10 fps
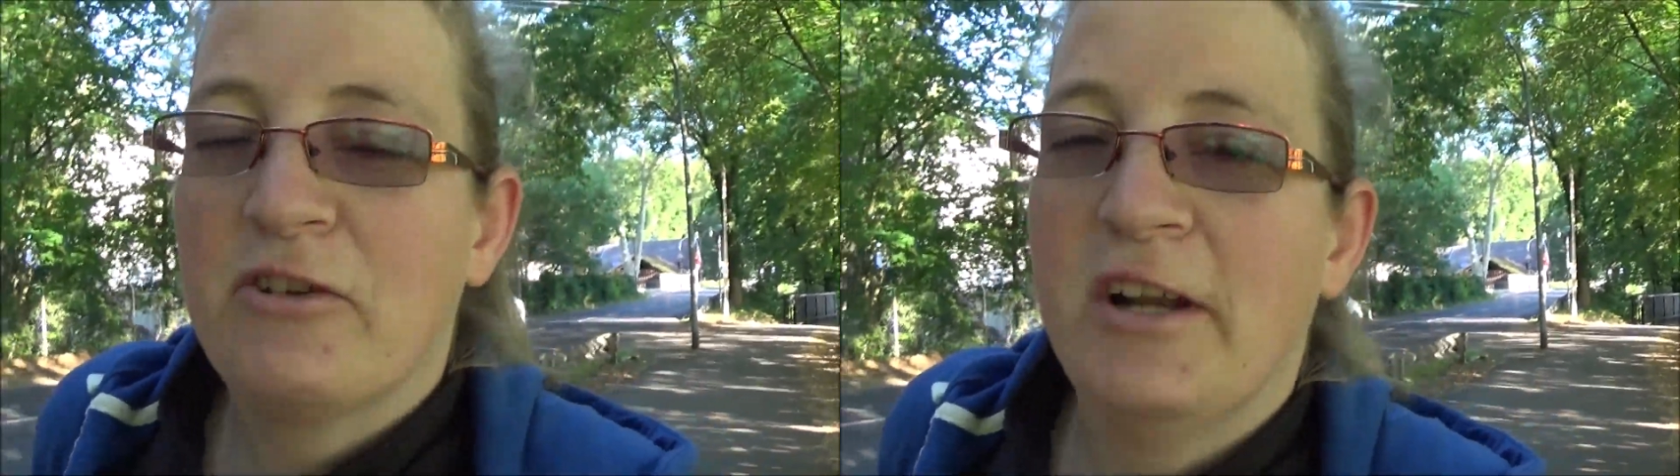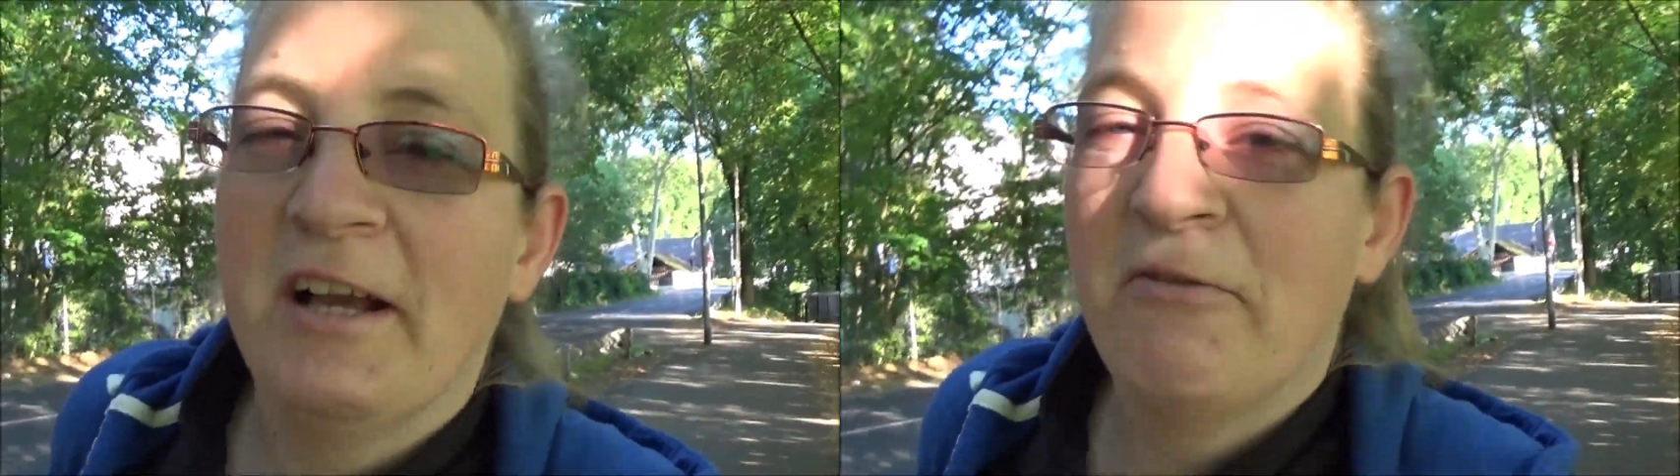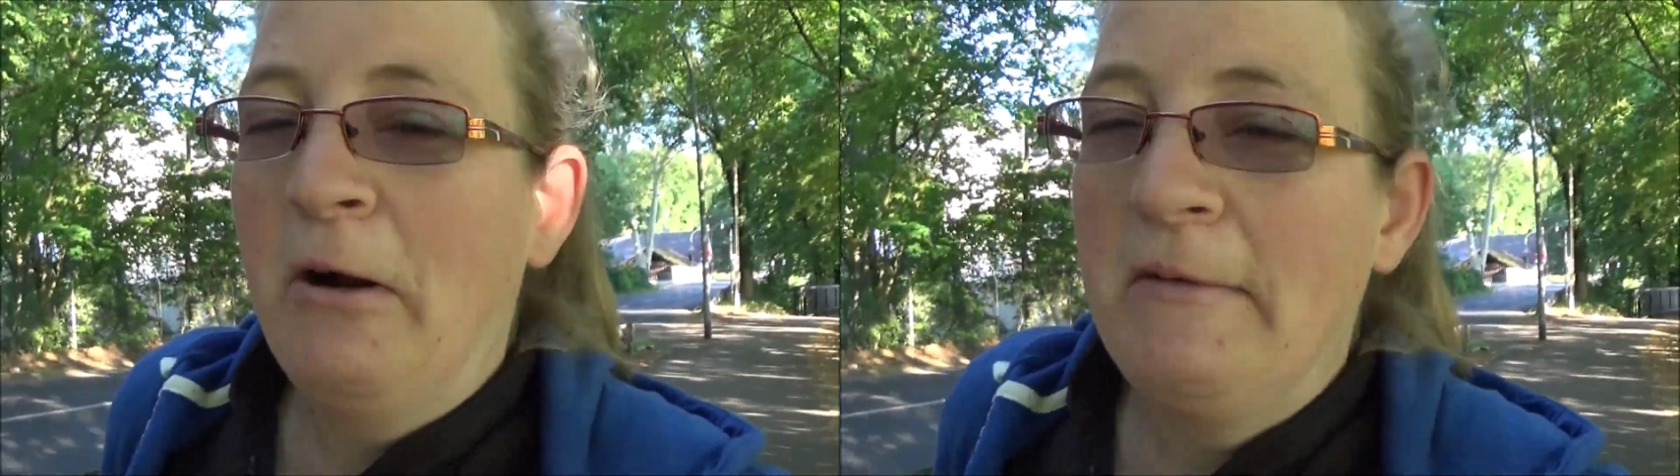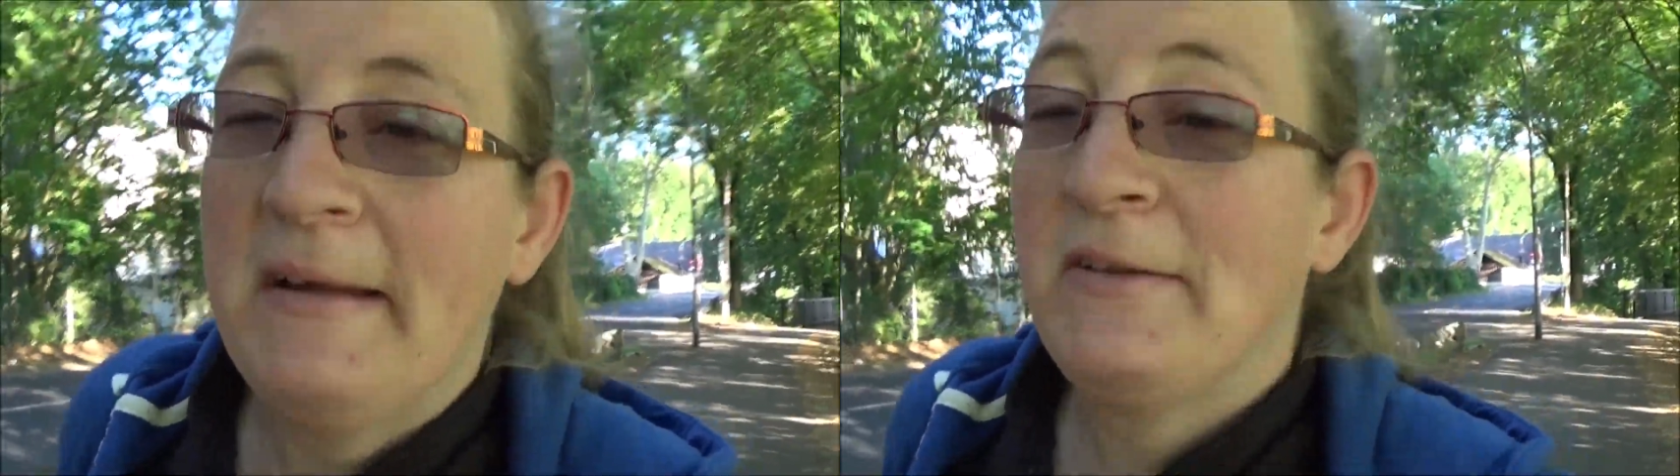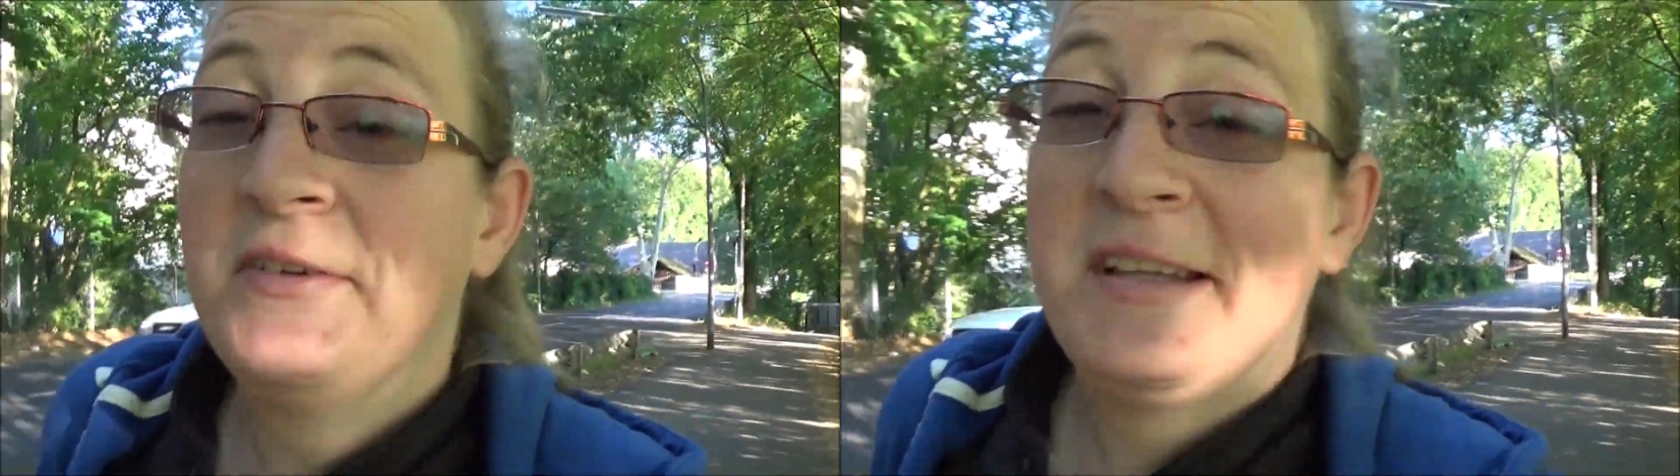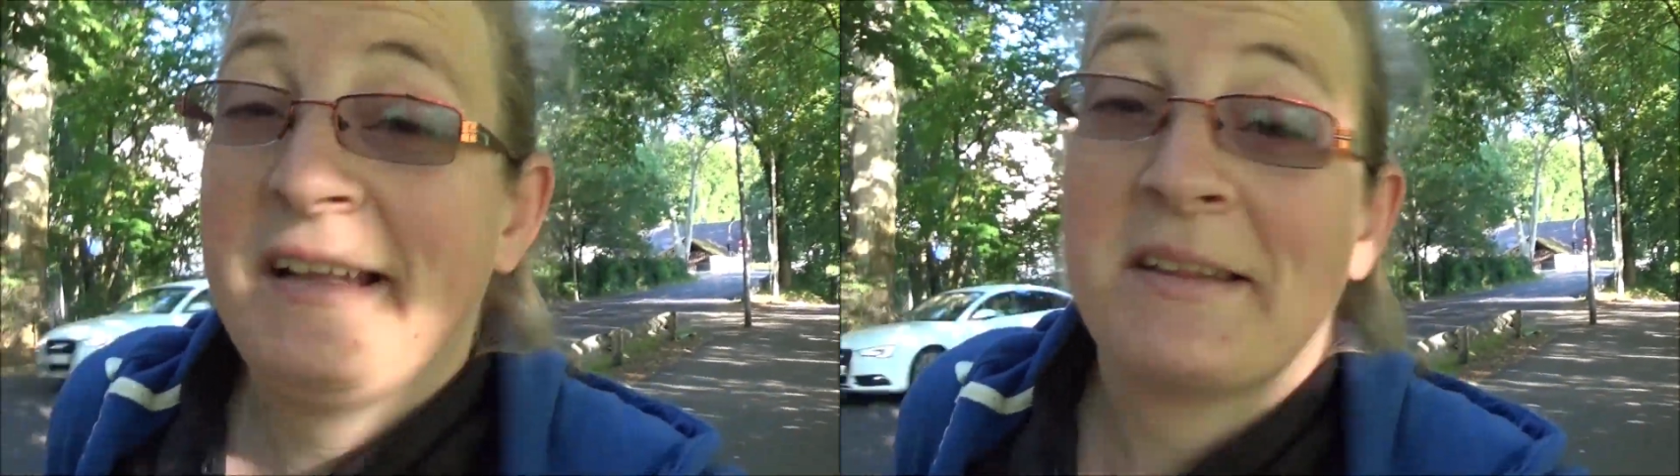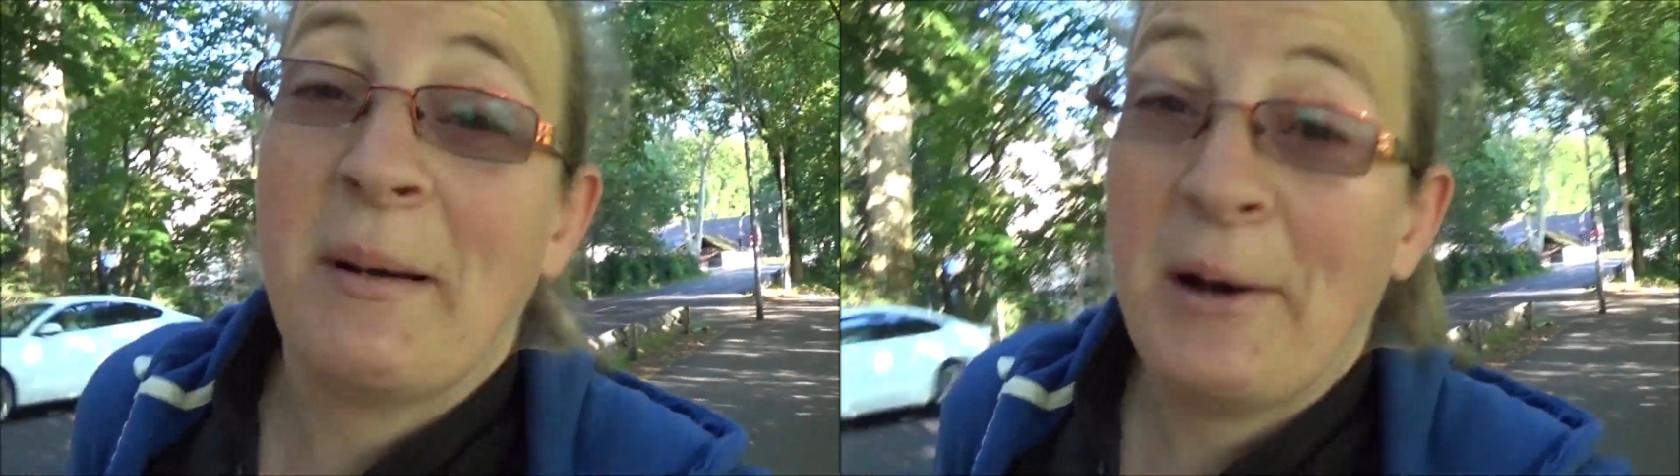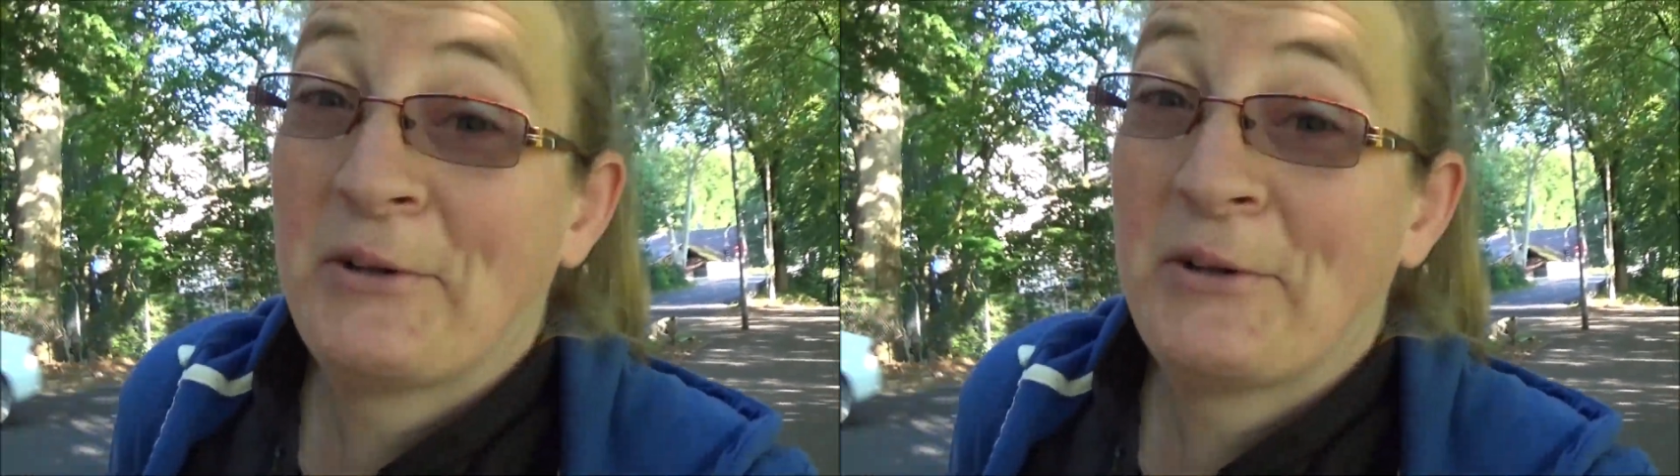schon länger folgt, weiß auch, wie es das letzte Mal